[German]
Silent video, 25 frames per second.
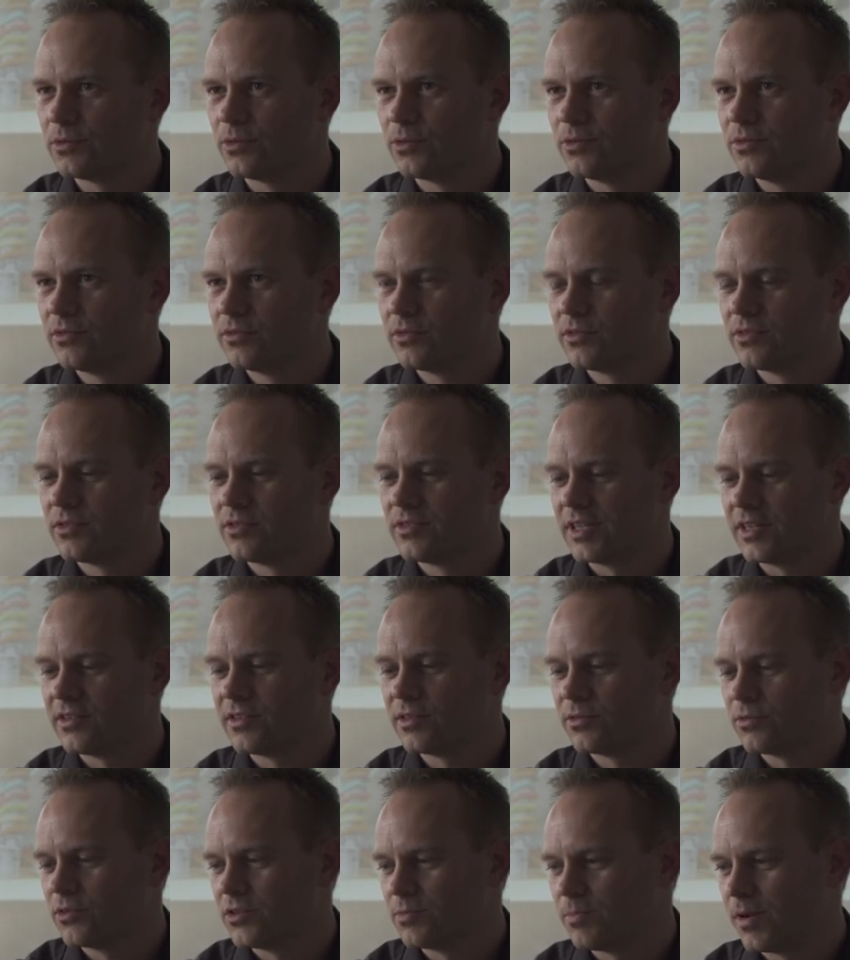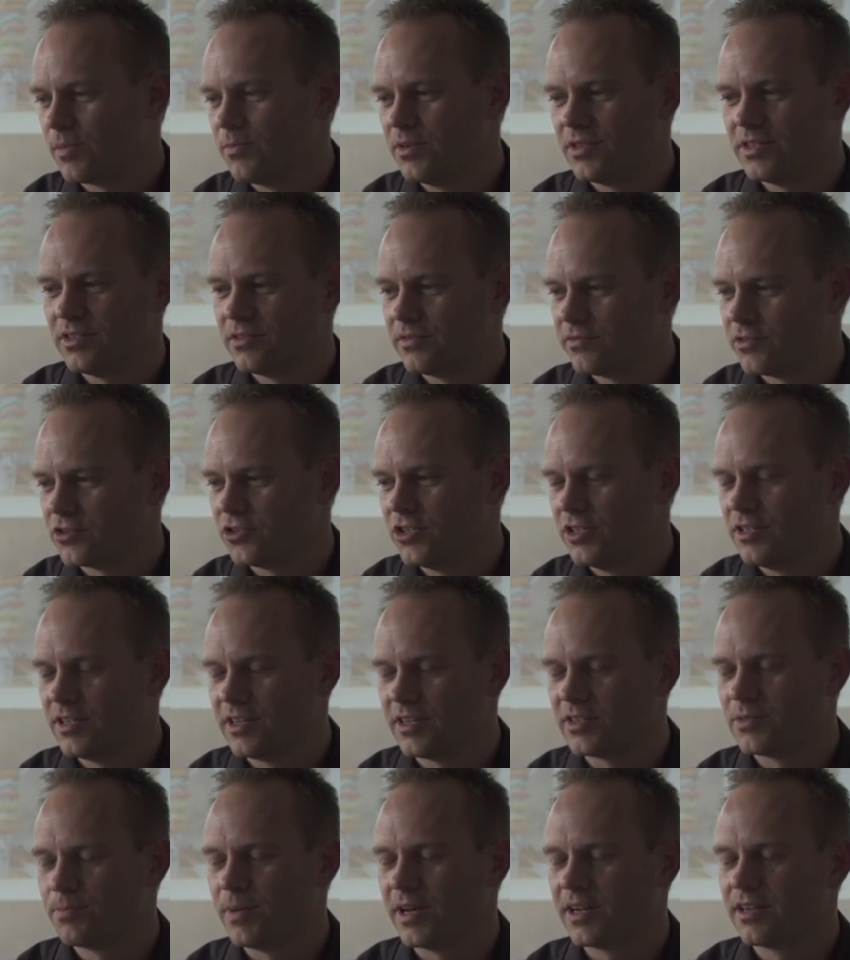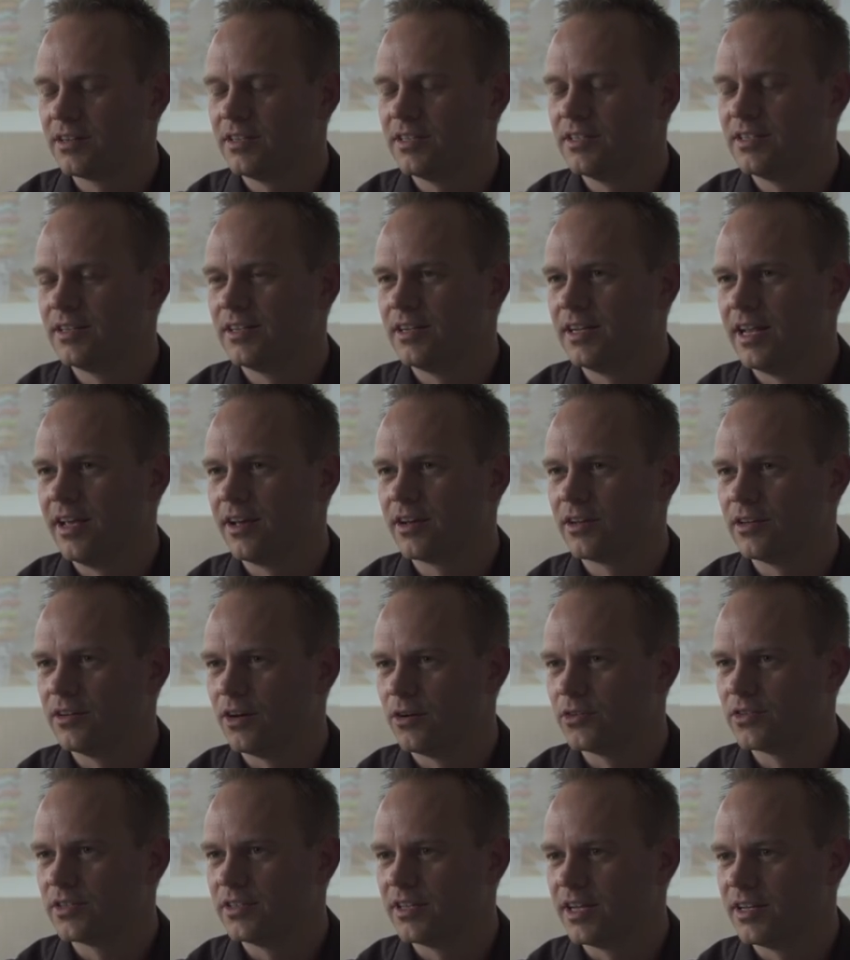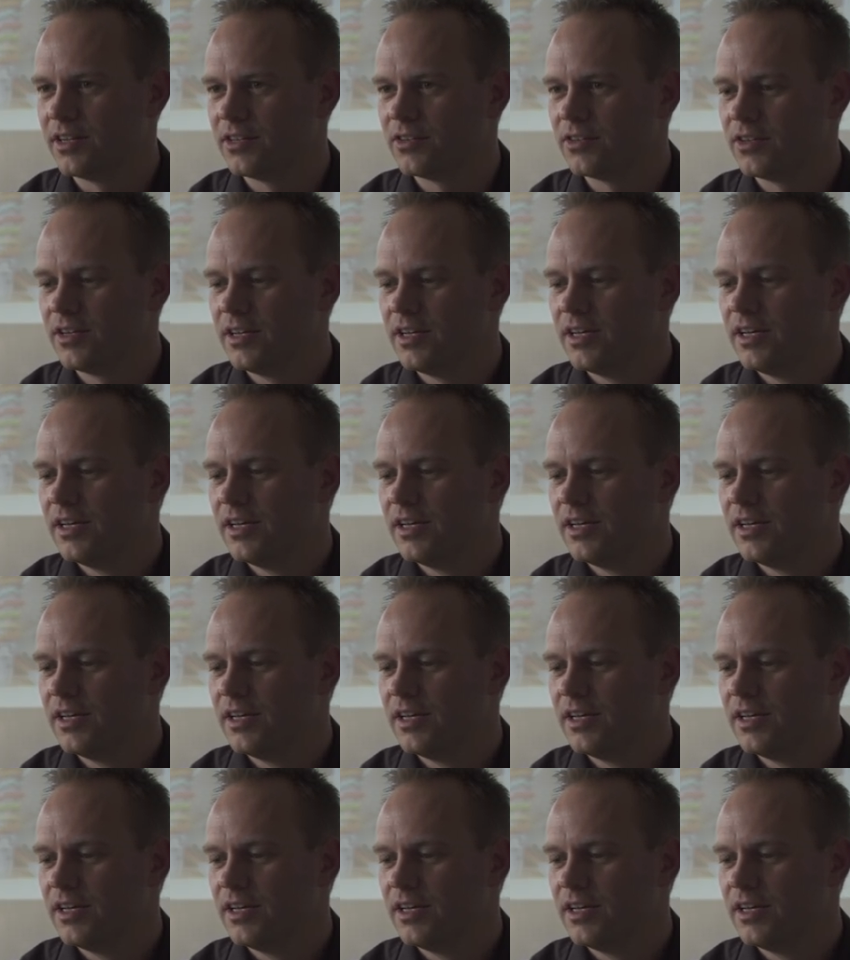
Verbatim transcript: und setzen uns mal mit diesen verschiedenen Aspekten in der Lehre auseinander